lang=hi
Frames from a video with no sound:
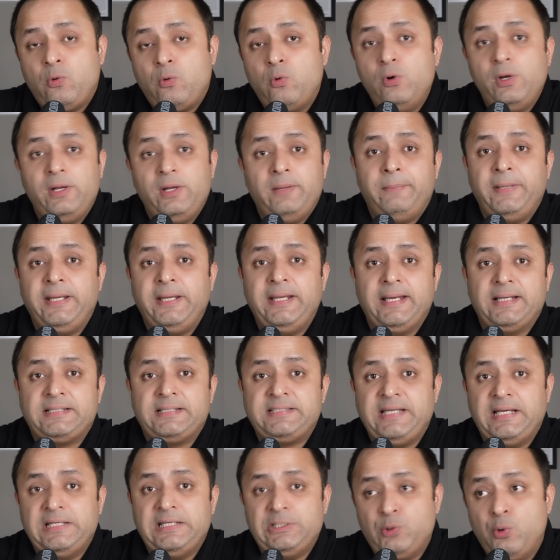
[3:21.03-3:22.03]
कोई भी
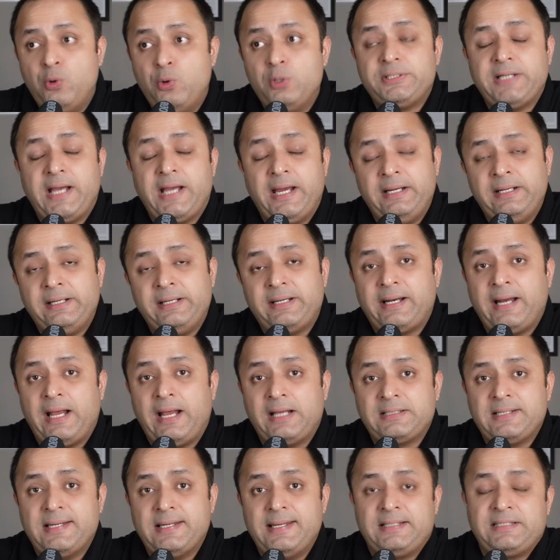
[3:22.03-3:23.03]
एक्सचेंज हो चाहे
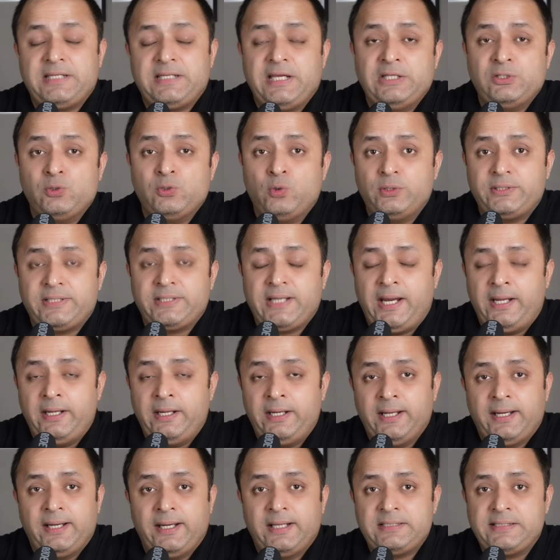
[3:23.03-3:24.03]
इंटरनेशनल एक्सचेंज हो चाहे
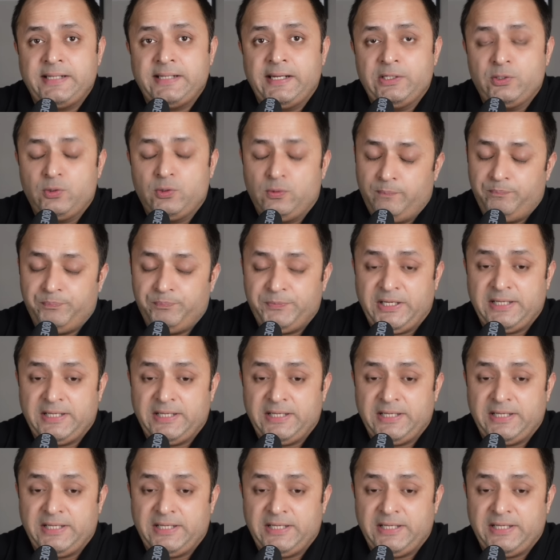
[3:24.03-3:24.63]
इंडियन एक्सचेंज हो